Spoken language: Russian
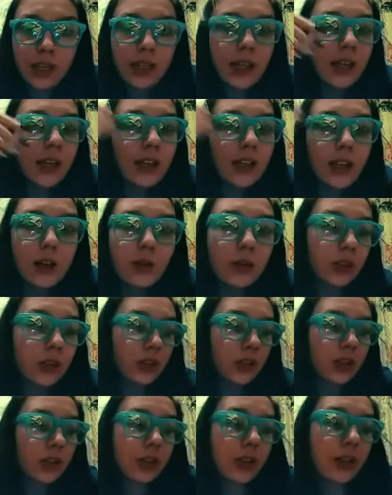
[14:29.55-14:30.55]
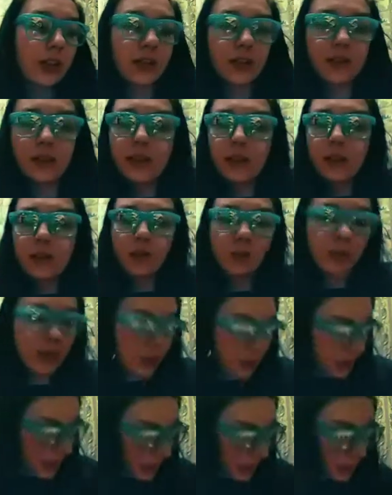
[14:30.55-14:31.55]
Я, я ее как человека не знаю, но мне
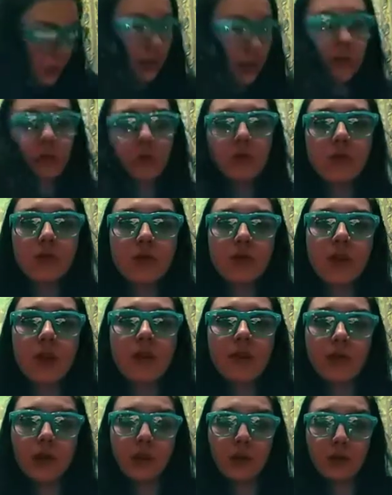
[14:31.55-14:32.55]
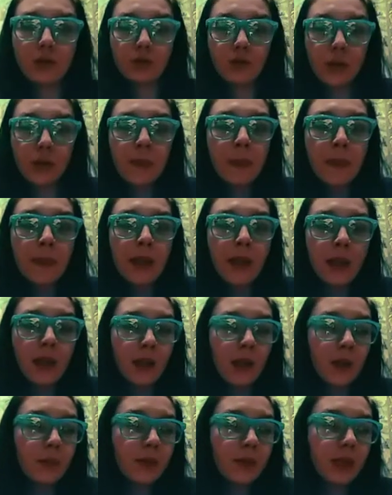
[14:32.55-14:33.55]
нравится то, что я вижу. Да?
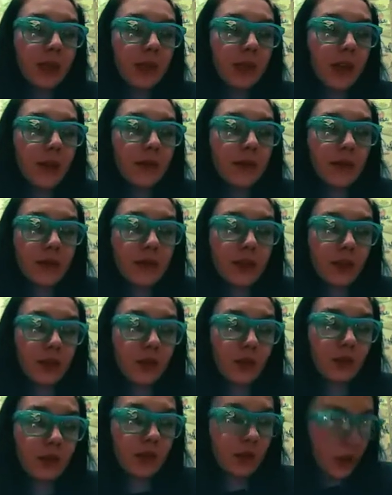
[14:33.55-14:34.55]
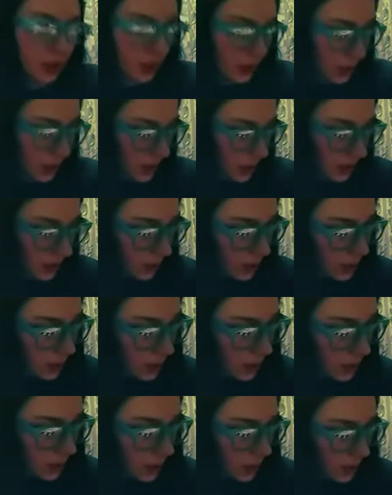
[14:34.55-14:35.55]
Мне нравится ее страница в
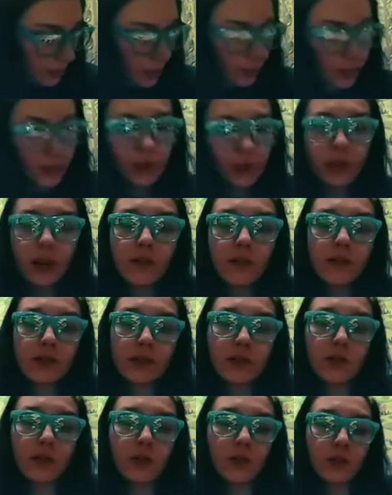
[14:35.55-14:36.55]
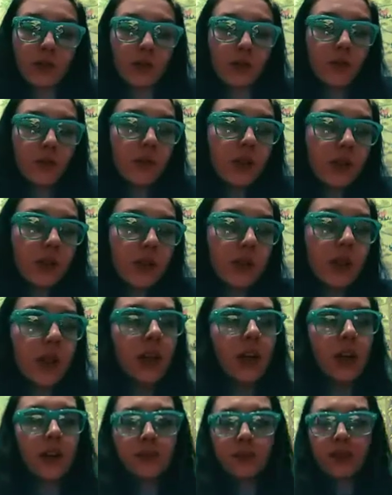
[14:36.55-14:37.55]
Инстаграме, мне нравится ее сторис.
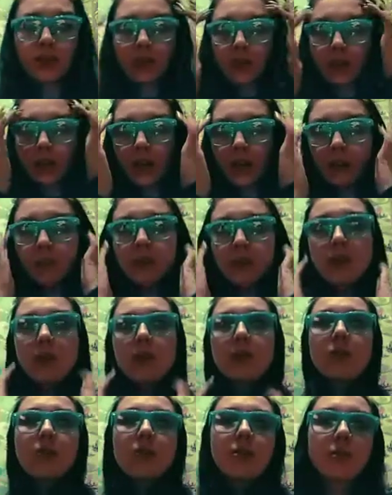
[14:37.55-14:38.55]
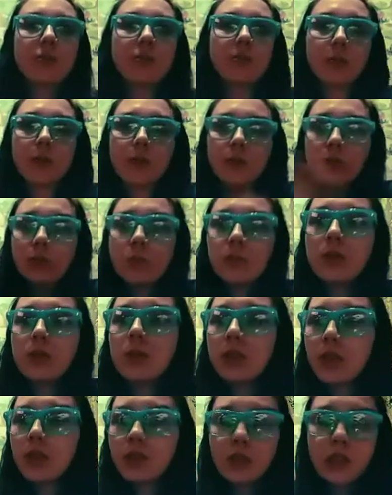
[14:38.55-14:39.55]
В Телеграме я ее не смотрю,
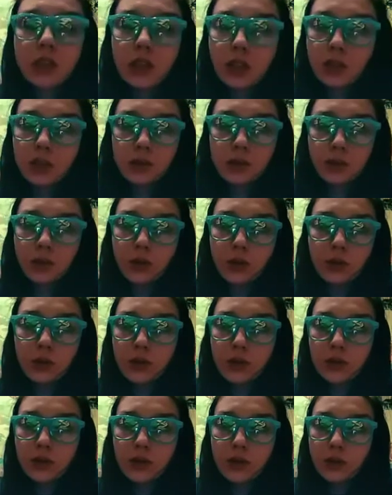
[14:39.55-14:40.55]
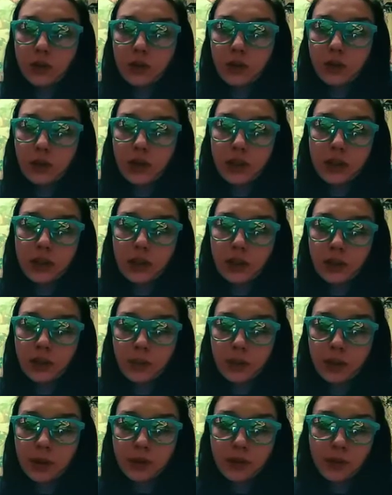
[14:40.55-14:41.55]
больше я ее нигде не смотрю, если она еще на каких-то
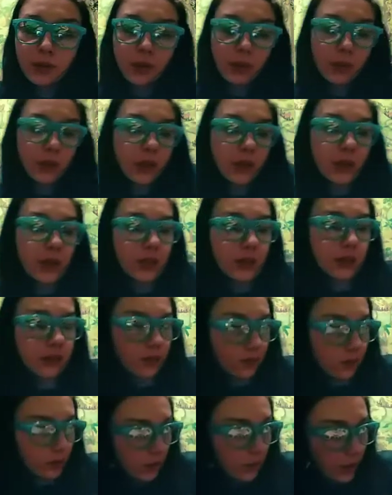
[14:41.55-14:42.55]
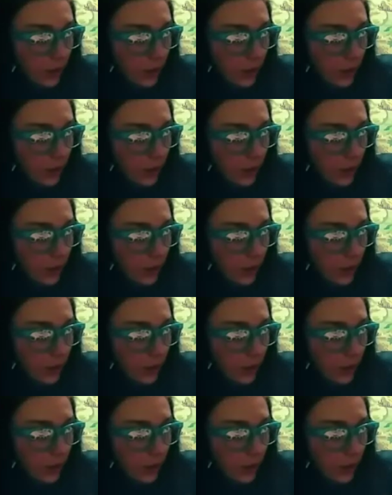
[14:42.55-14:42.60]
платформах есть. Вот.